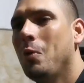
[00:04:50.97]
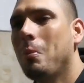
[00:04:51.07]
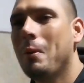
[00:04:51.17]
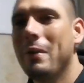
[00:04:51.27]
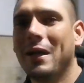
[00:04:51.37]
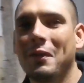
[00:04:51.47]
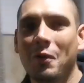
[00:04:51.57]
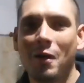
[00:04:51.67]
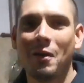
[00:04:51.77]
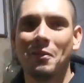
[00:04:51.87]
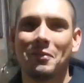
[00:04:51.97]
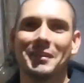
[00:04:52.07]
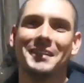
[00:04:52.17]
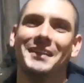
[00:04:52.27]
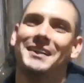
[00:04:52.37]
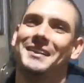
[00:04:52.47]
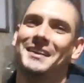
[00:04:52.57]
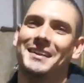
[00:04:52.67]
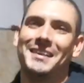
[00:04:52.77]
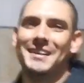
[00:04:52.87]
comprar biela nova.
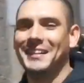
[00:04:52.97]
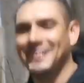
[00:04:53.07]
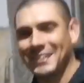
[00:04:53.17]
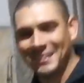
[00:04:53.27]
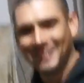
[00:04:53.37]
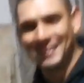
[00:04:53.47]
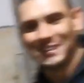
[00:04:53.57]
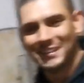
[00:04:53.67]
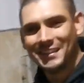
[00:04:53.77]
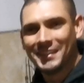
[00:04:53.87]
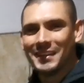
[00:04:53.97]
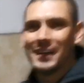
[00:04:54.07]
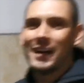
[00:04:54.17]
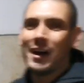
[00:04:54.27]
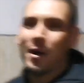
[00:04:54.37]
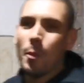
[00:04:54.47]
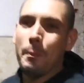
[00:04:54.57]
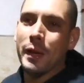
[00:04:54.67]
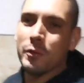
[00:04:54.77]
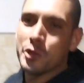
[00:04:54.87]
Aí o pneuzinho já ah, vai ah,
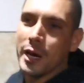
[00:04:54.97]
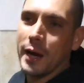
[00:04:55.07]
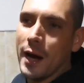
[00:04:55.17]
querer... O pino pom... já